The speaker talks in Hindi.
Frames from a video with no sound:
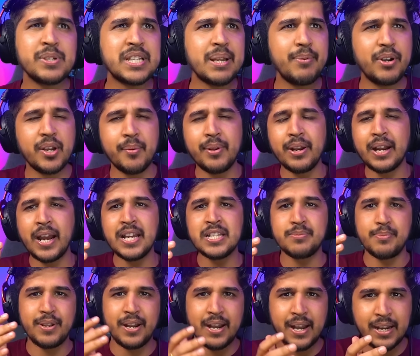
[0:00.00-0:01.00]
पिछले वीडियो में गाइस
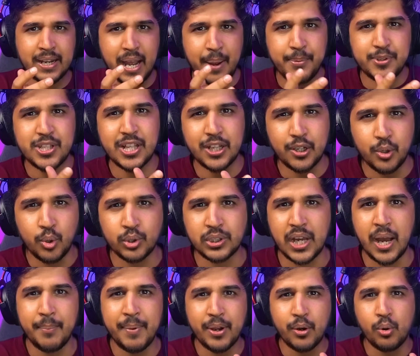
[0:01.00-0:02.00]
मेरा रैंक काफी ज्यादा लो
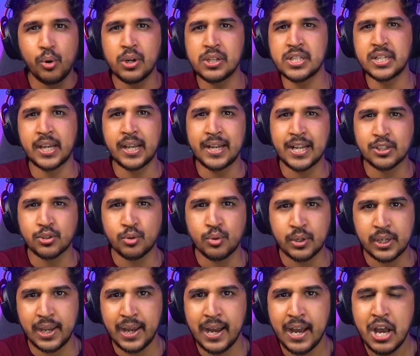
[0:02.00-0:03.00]
था मैं गोल्ड से खेलना शुरू
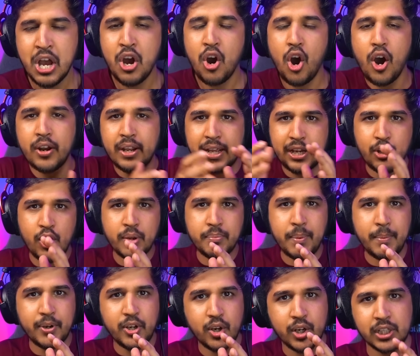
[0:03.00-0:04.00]
किया और हीरोइक में
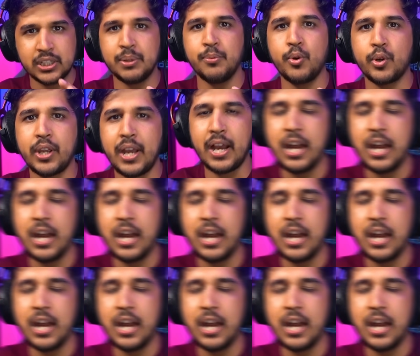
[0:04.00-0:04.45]
वीडियो खत्म हो गया